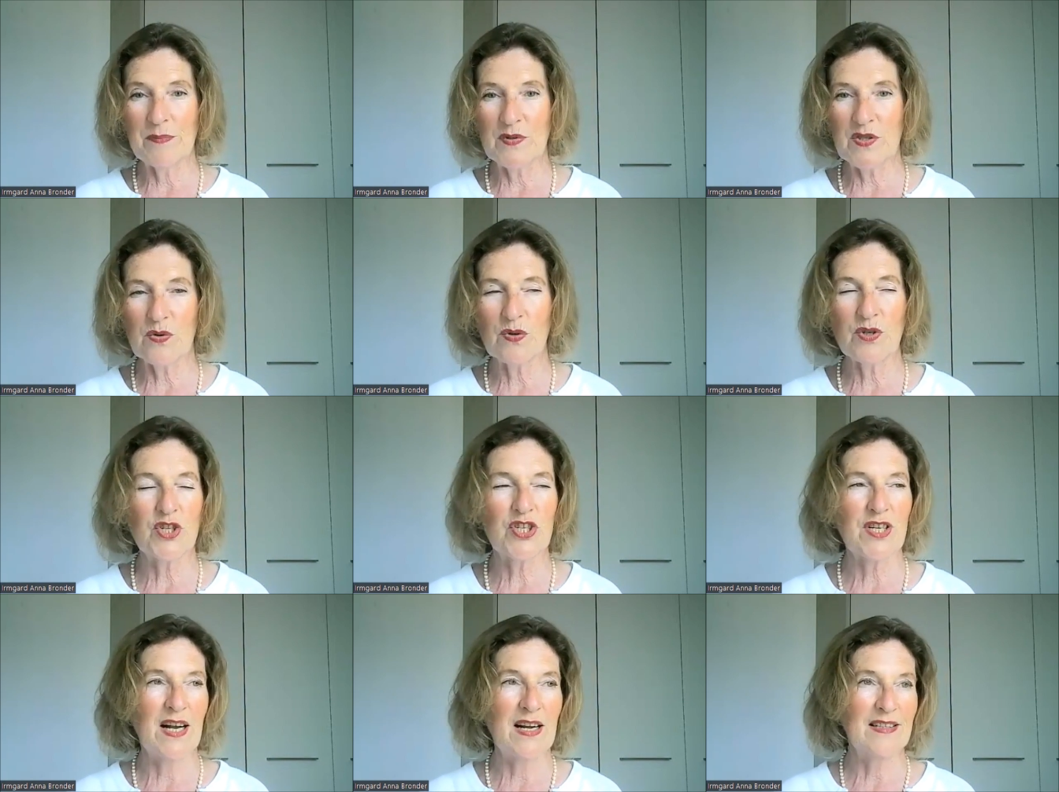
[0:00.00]
Leben zu
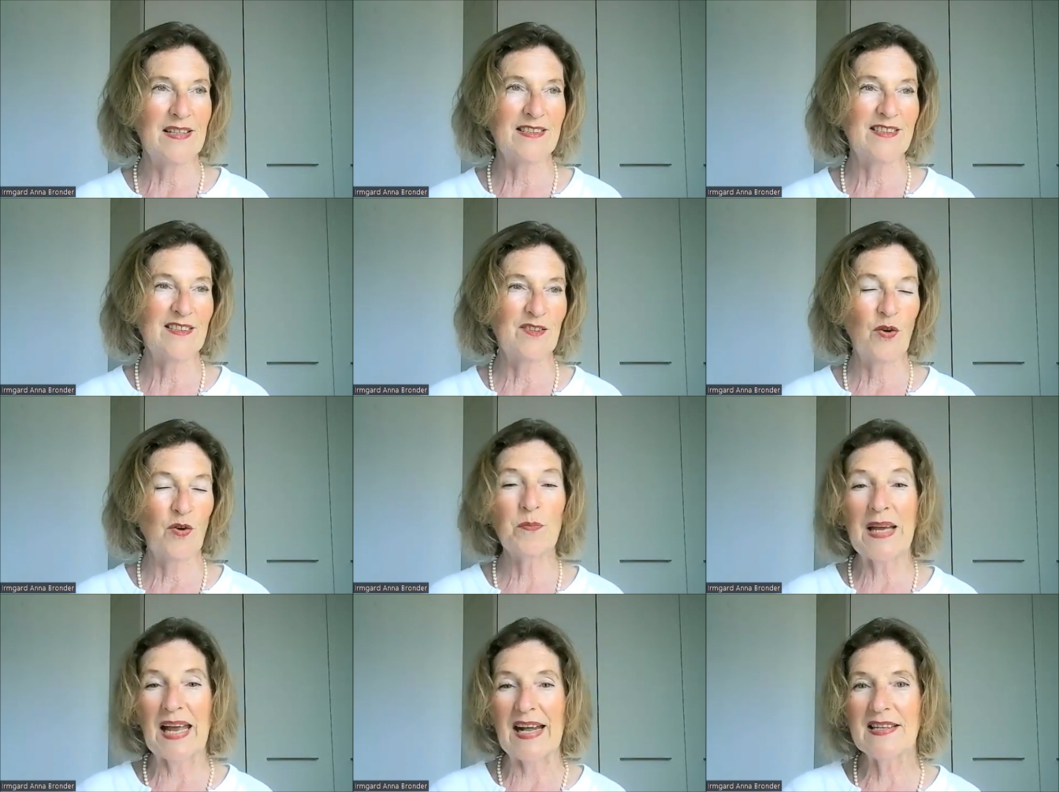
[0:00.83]
gestalten,
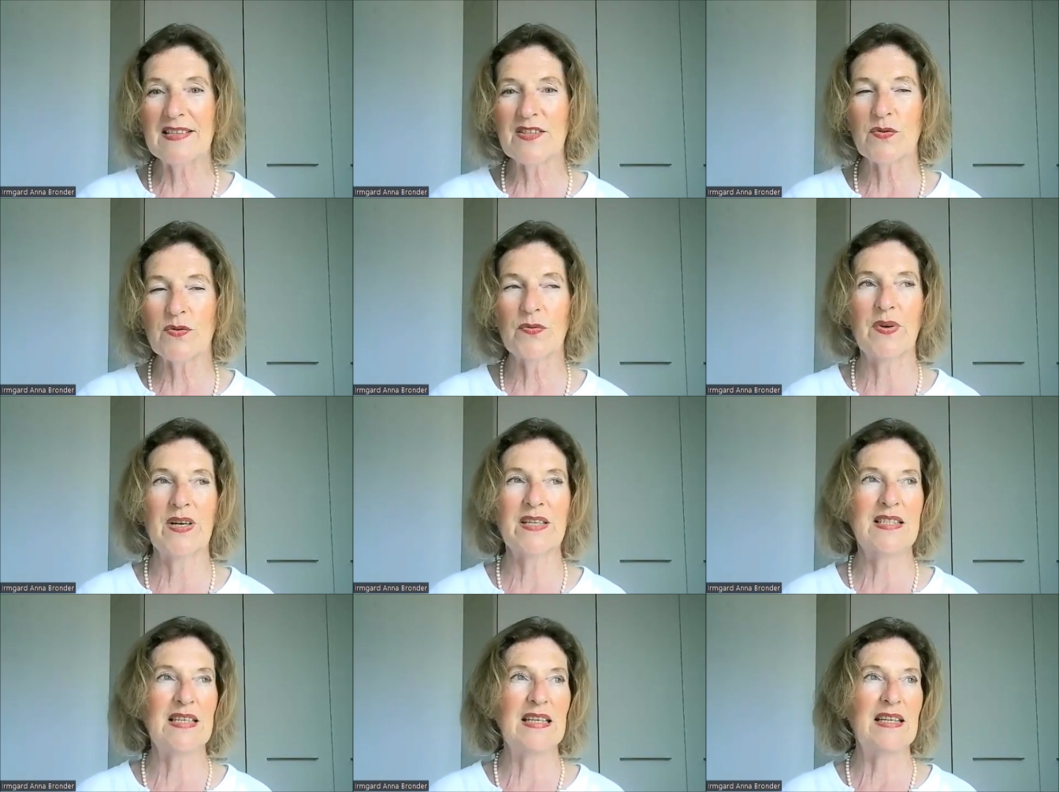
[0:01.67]
um Geld zu
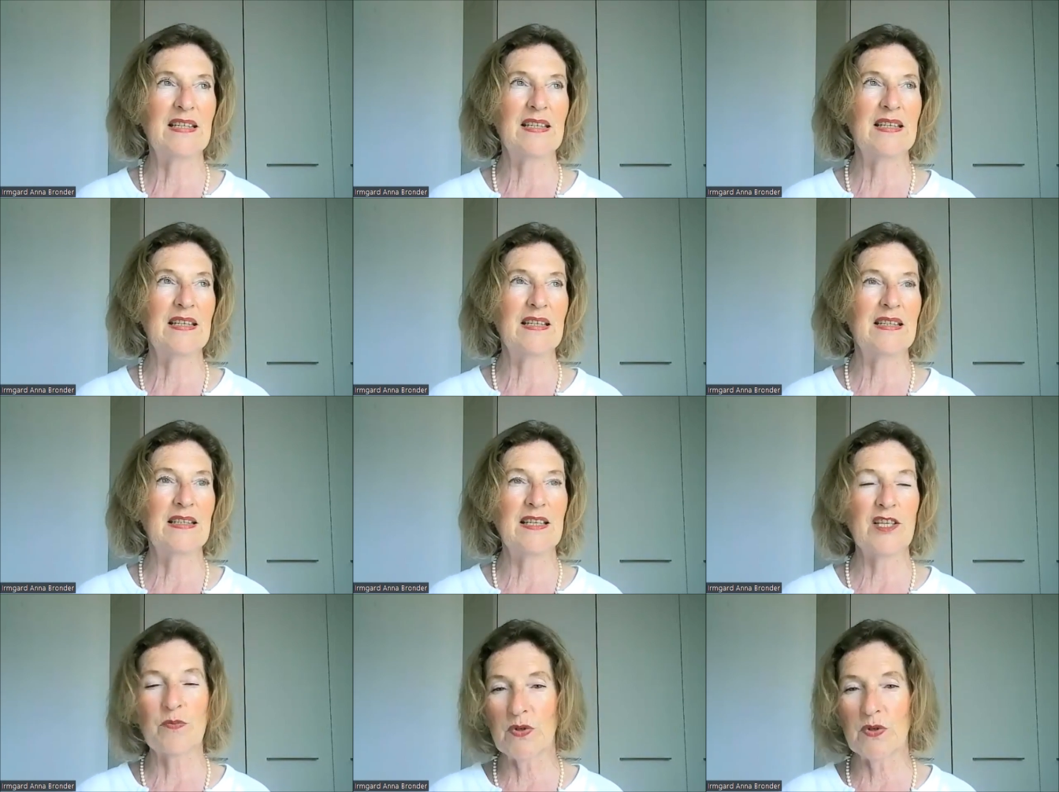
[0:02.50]
verdienen,
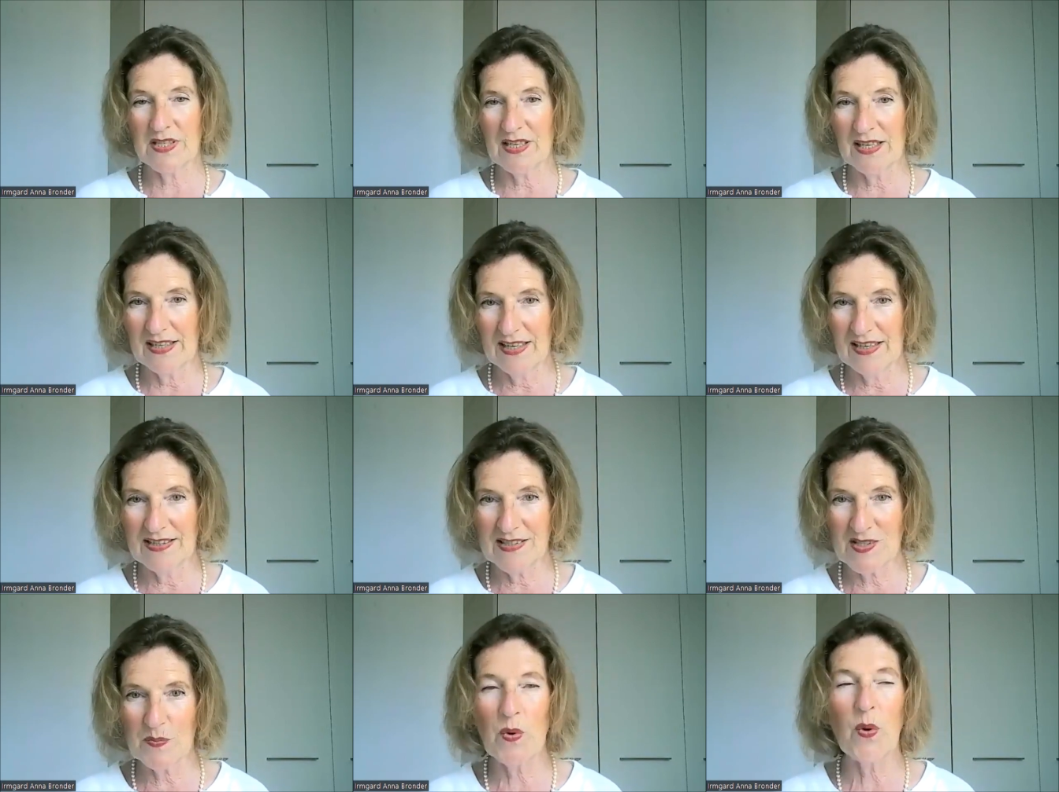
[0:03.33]
ich muss da ja
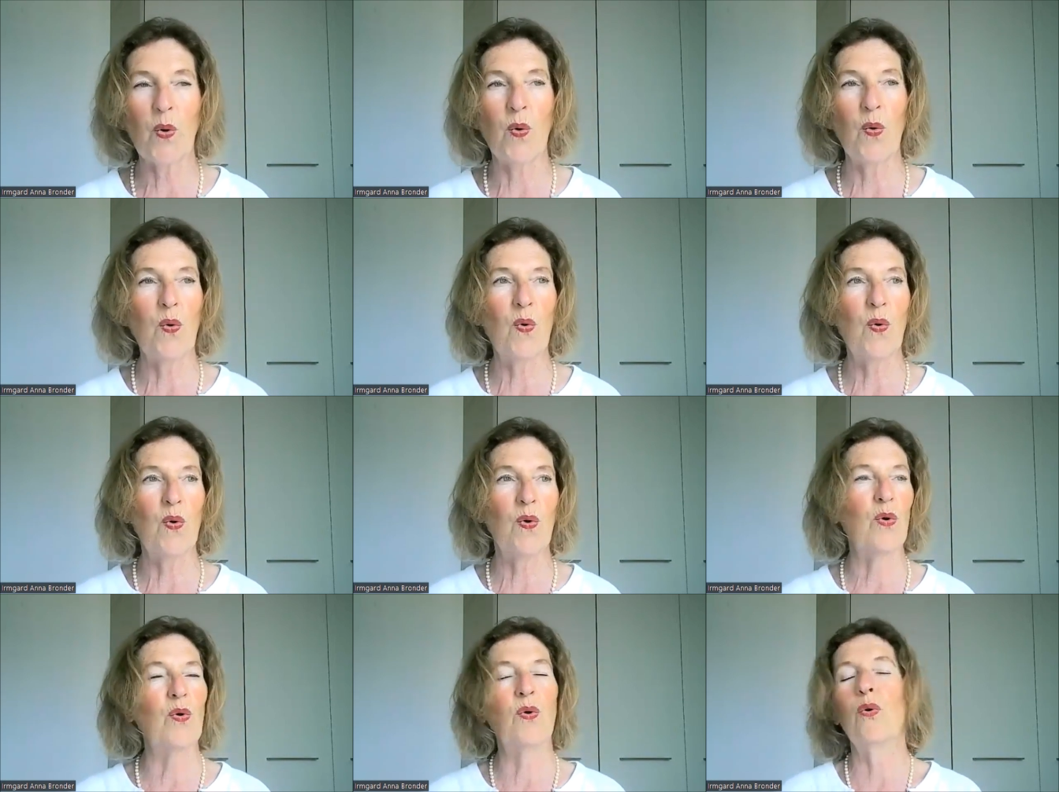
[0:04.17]
ins
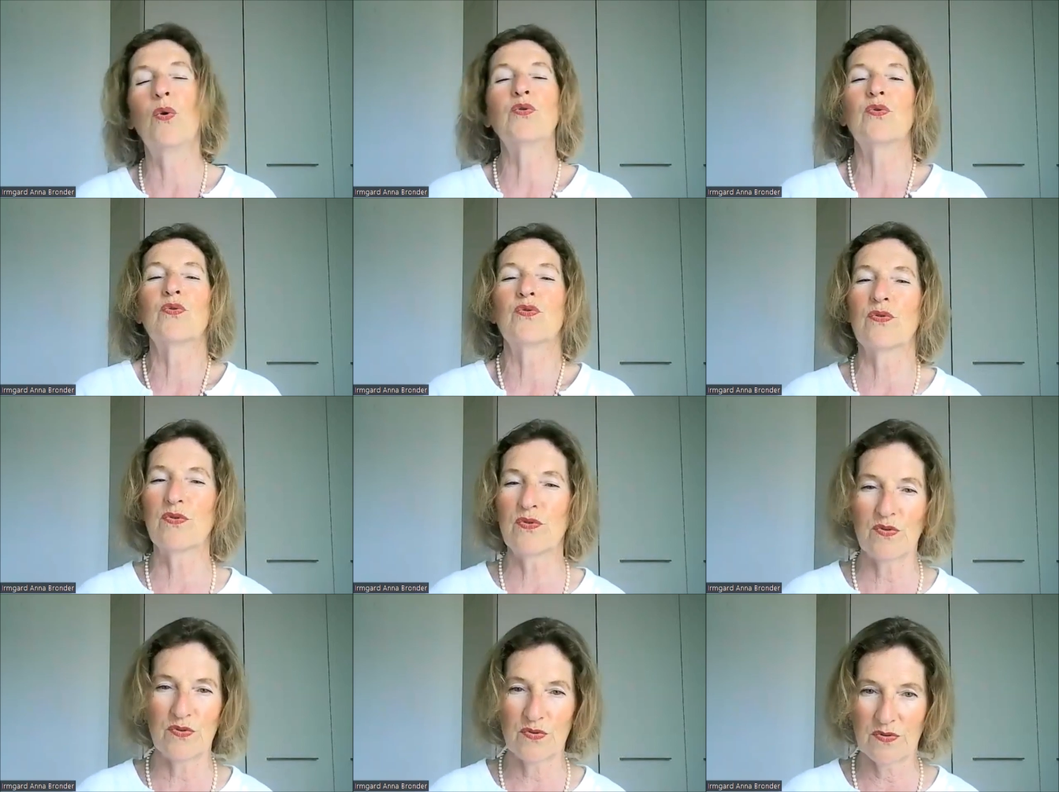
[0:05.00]
Büro und, und,
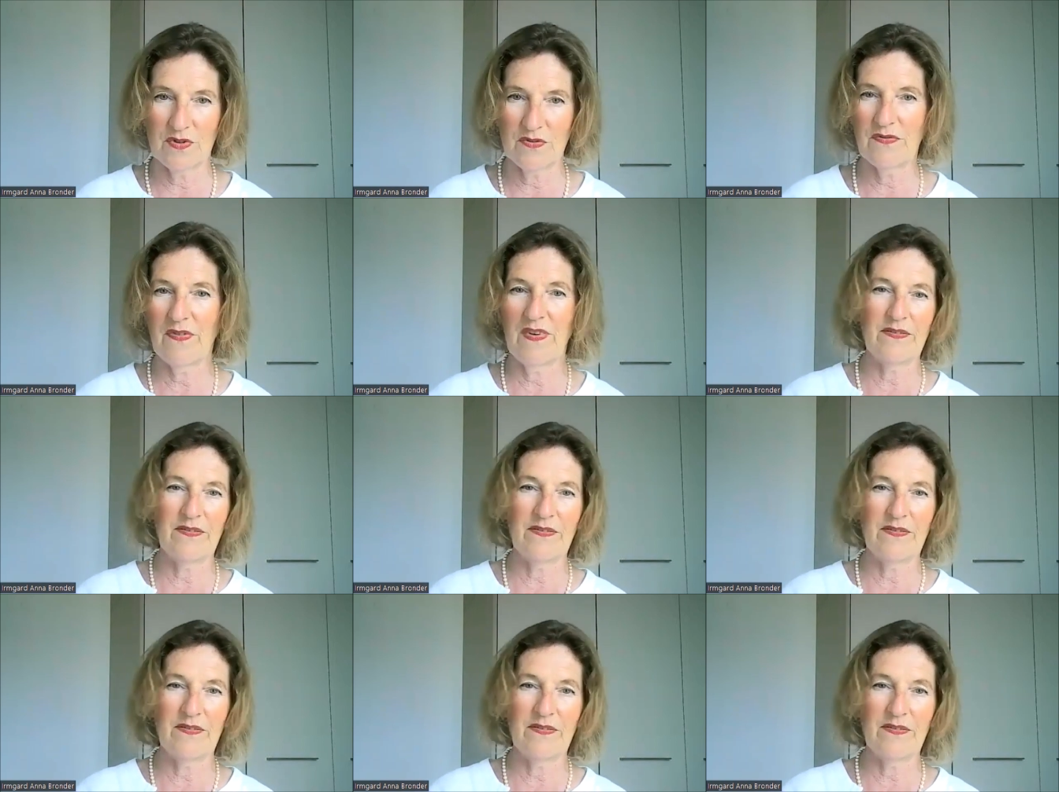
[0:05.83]
und, und, und.